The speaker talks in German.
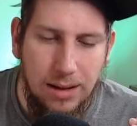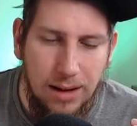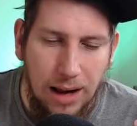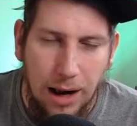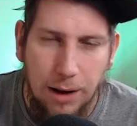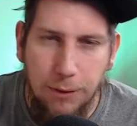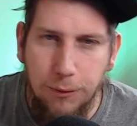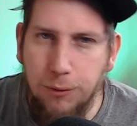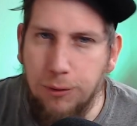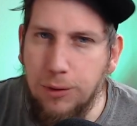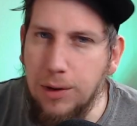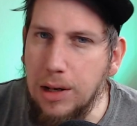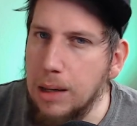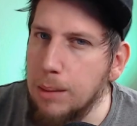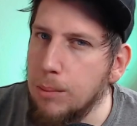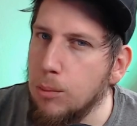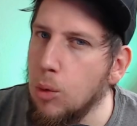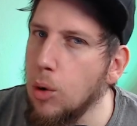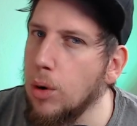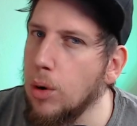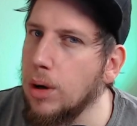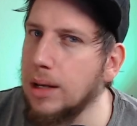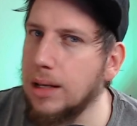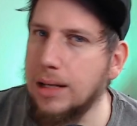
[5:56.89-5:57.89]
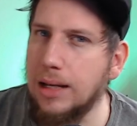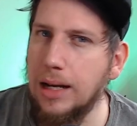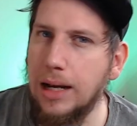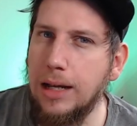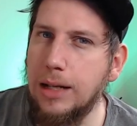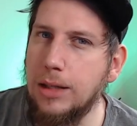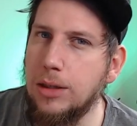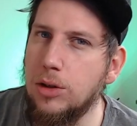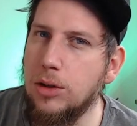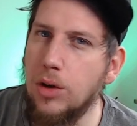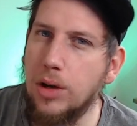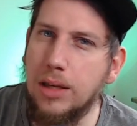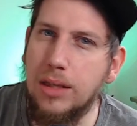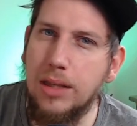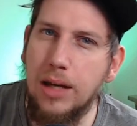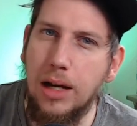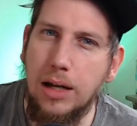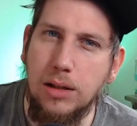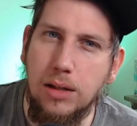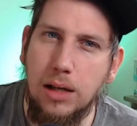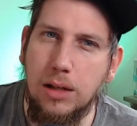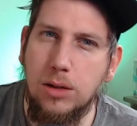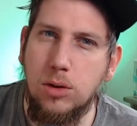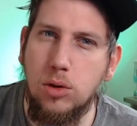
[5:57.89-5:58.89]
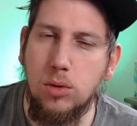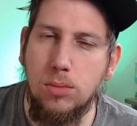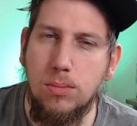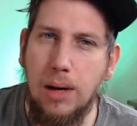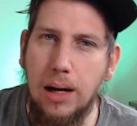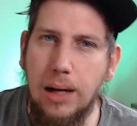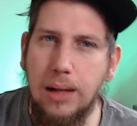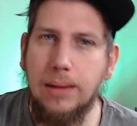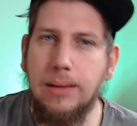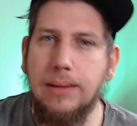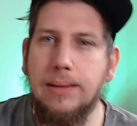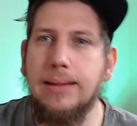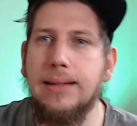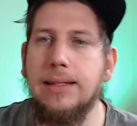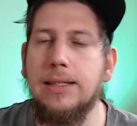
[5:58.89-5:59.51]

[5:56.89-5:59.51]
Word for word: Halt viele Möglichkeiten, solche Sachen halt zu machen. Ne?